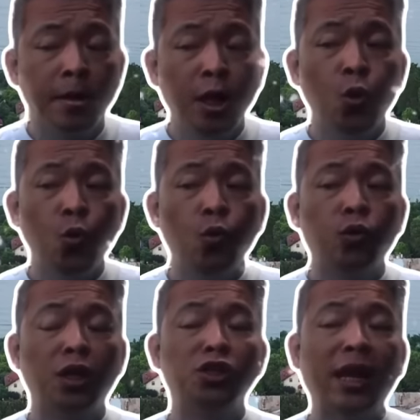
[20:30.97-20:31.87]
nếu
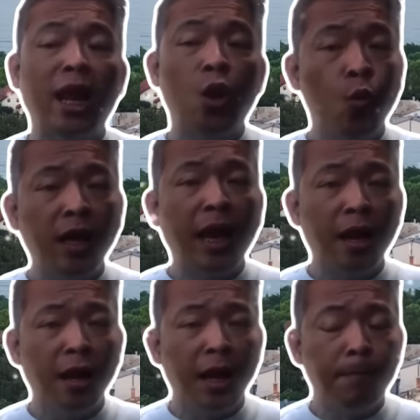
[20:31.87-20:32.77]
tình trạng của quốc gia
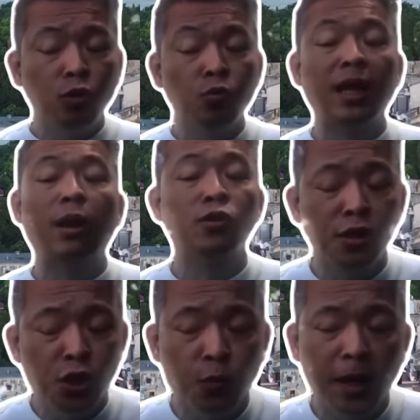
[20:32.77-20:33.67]
khẩn cấp chúng ta có
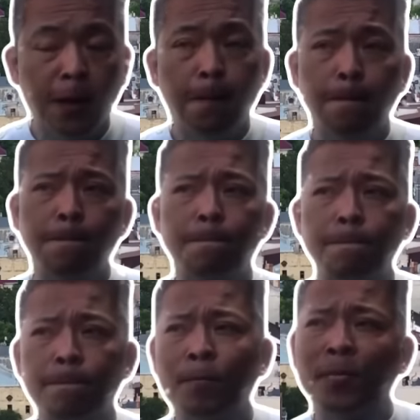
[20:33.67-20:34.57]
sử dụng hay không
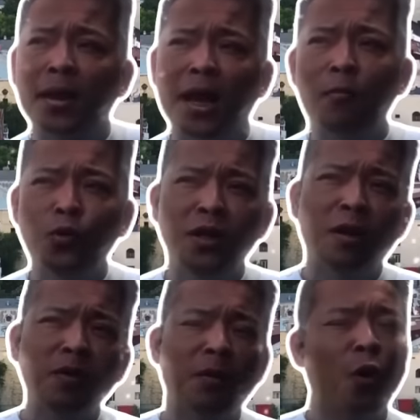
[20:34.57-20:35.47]
ông
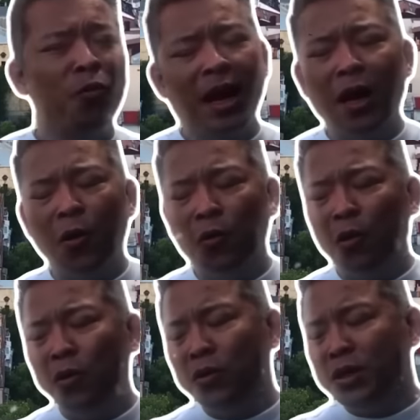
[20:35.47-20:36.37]
Putin ông ra bộ ông gãi đầu
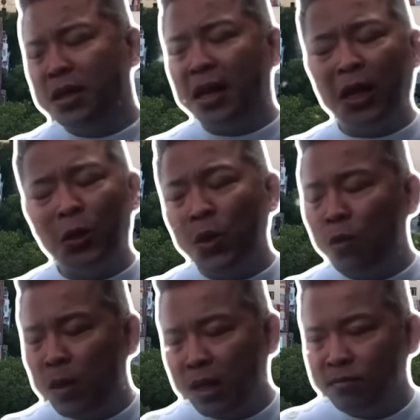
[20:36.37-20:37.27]
ôi cái này tôi
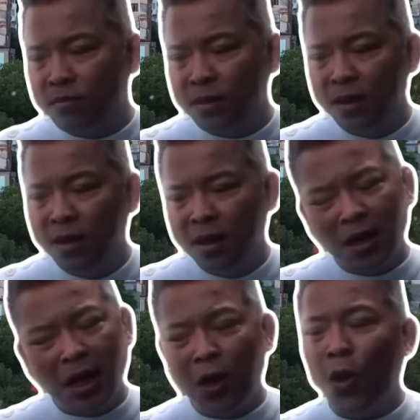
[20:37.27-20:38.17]
không biết
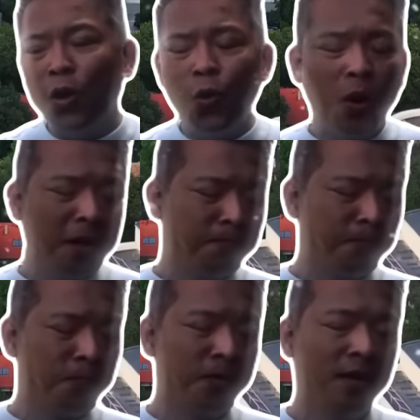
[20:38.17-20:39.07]
cái này khó nói quá
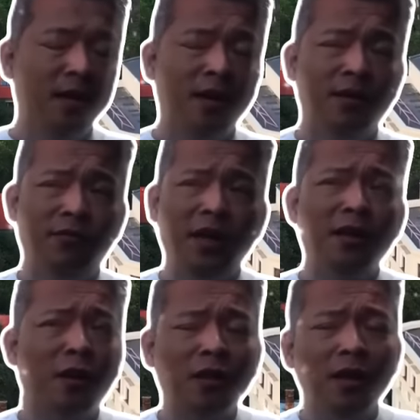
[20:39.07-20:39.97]
vì
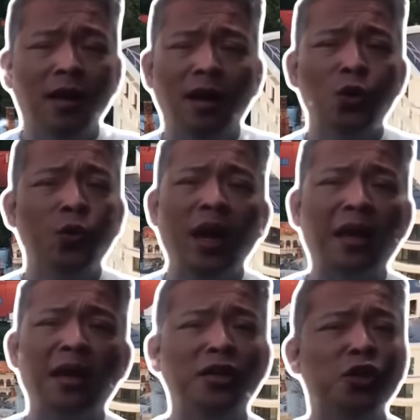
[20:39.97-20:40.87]
từ đó tới giờ vũ khí
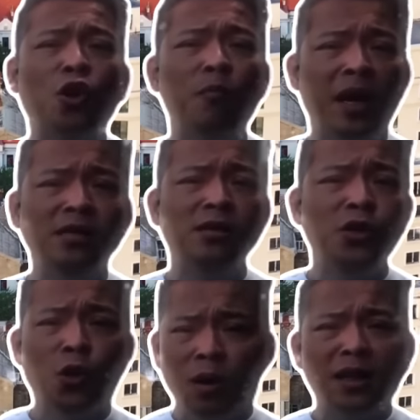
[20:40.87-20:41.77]
hạt nhân chỉ có Mỹ sử
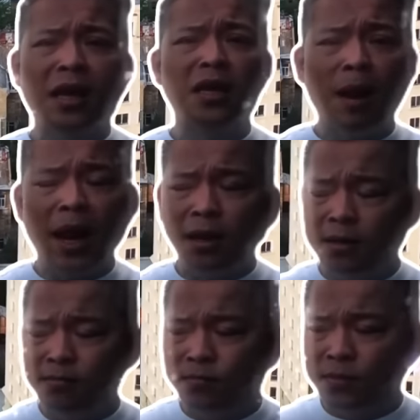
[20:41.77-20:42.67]
dụng ở tại Nhật Bản thôi